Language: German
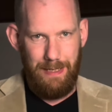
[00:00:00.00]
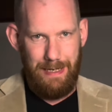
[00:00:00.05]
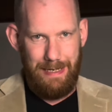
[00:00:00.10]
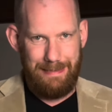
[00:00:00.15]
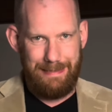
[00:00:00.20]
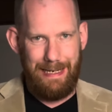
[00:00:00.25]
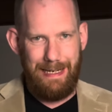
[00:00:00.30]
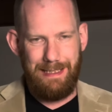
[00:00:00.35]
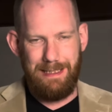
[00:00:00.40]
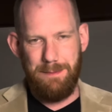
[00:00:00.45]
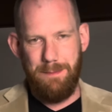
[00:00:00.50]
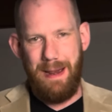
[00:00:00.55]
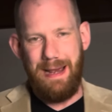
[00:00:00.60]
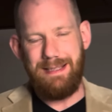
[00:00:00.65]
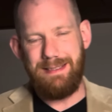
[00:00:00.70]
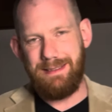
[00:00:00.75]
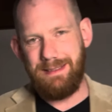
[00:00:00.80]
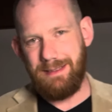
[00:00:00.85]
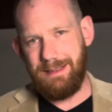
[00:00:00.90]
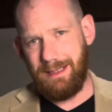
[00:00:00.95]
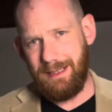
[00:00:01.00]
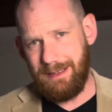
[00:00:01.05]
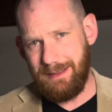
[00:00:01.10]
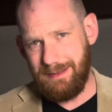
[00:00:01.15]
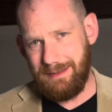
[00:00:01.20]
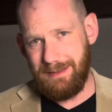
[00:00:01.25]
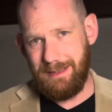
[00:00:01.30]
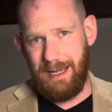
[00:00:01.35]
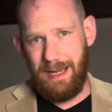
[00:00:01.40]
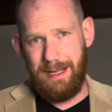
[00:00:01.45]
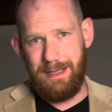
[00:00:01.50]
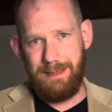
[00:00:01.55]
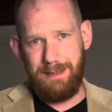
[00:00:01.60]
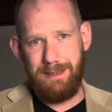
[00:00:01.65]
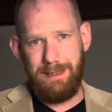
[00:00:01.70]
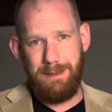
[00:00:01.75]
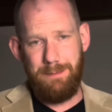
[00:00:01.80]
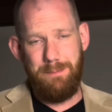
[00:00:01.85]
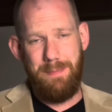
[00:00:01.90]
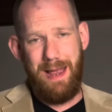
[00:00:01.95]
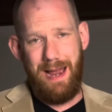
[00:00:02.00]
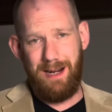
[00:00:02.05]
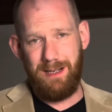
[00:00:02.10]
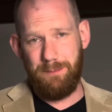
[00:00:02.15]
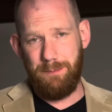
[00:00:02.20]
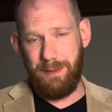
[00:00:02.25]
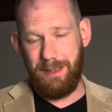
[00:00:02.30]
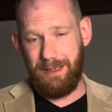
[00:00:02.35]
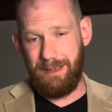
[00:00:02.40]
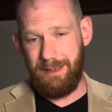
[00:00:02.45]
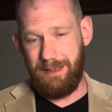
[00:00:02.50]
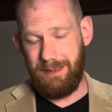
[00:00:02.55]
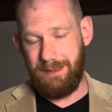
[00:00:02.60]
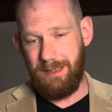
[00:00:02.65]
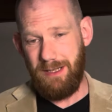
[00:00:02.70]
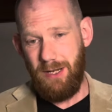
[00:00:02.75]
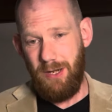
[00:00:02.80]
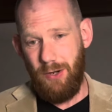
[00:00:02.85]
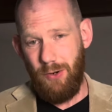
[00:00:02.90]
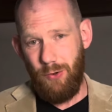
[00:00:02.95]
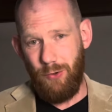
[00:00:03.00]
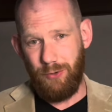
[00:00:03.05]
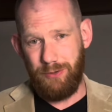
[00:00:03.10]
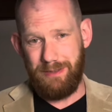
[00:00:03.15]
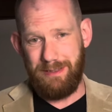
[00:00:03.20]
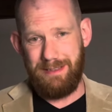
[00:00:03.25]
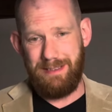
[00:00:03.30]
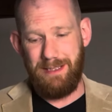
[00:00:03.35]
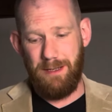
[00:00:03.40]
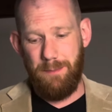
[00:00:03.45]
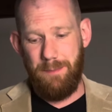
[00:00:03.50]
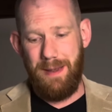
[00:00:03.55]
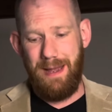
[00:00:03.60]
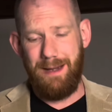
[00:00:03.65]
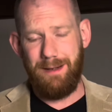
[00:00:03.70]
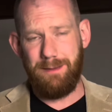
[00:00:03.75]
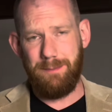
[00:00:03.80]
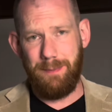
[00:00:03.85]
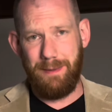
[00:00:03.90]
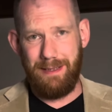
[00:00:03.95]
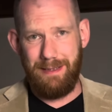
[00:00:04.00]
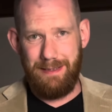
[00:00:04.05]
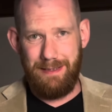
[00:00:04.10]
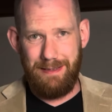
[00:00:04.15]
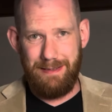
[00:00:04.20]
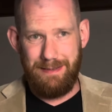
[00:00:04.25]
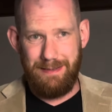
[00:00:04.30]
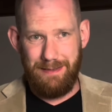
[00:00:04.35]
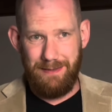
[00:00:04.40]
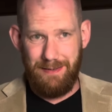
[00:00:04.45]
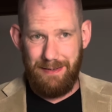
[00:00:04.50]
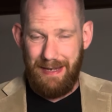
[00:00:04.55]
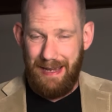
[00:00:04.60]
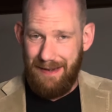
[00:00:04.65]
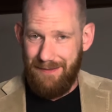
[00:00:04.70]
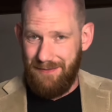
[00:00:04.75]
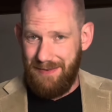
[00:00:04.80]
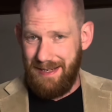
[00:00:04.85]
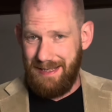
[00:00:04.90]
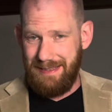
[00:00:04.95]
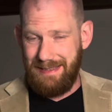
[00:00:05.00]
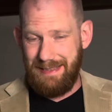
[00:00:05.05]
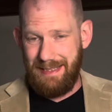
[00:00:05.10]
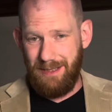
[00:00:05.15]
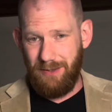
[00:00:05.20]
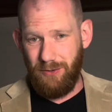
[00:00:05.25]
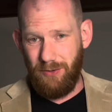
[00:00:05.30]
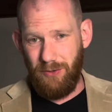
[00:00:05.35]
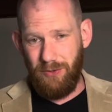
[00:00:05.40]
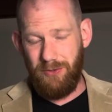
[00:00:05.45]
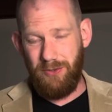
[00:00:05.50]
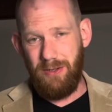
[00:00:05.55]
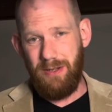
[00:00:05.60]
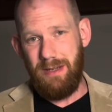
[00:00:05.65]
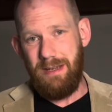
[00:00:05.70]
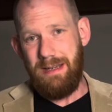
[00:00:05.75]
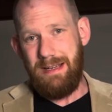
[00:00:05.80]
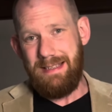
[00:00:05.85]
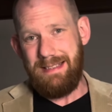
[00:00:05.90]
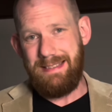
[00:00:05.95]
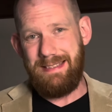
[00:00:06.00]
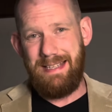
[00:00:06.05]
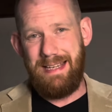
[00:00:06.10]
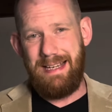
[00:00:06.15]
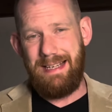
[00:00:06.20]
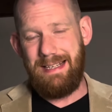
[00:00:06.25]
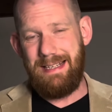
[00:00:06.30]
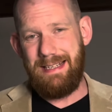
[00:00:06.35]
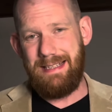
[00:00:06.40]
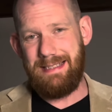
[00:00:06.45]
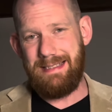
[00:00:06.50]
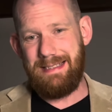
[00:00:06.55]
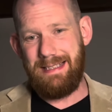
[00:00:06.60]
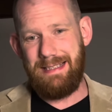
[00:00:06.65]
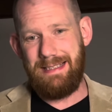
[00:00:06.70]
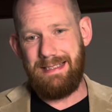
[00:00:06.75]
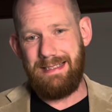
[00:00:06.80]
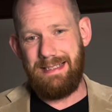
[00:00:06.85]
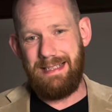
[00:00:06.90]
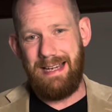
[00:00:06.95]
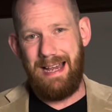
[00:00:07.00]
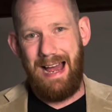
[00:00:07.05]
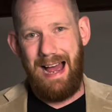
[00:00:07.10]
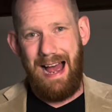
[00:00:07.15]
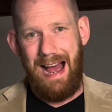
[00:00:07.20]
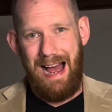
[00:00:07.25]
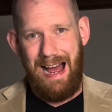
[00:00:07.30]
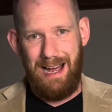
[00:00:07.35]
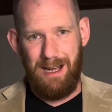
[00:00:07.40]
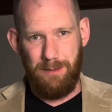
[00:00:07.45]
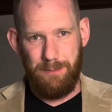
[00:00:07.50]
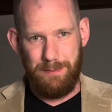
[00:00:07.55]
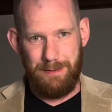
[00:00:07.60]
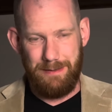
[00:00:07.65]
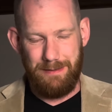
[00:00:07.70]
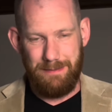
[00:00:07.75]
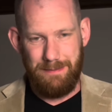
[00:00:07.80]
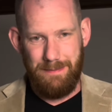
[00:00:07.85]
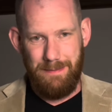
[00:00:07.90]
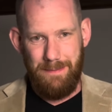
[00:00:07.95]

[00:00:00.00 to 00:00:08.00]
Ich denke, die meisten Christen kennen die Bergpredigt und in dieser Bergpredigt erwähnt Jesus, selig sind die Armen